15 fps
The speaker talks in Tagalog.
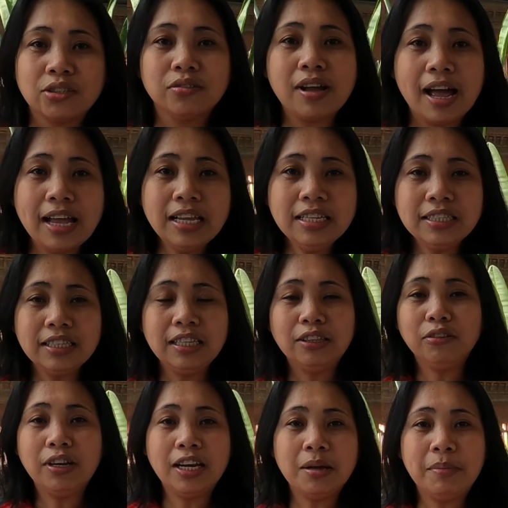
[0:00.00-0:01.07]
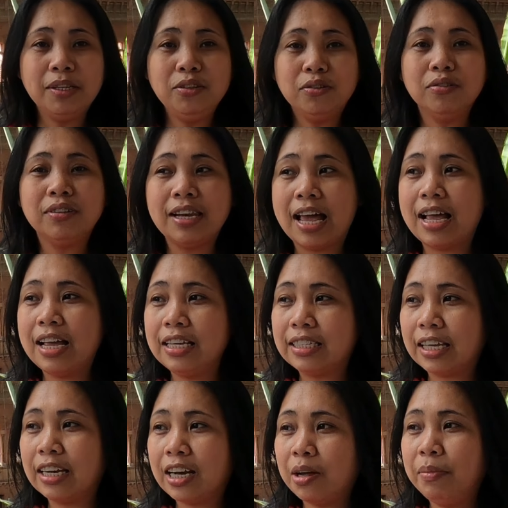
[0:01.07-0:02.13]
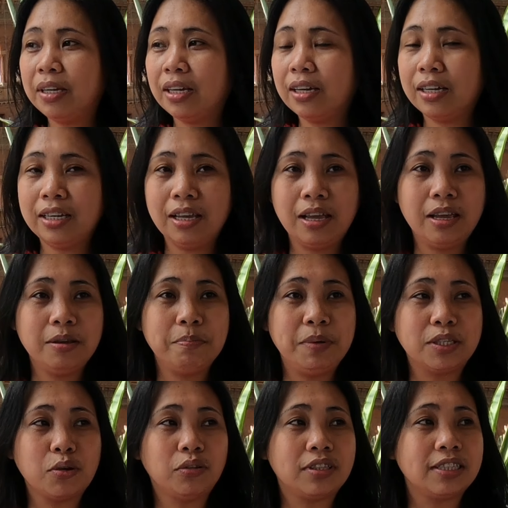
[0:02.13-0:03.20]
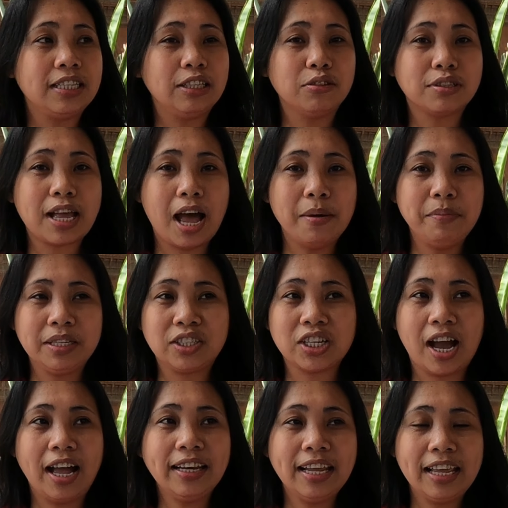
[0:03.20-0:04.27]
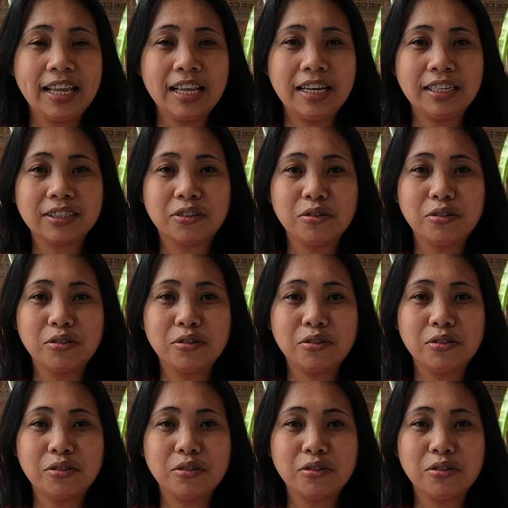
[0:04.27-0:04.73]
So guys, ito na naman yung la, isa na naming episodes dito sa aming channel.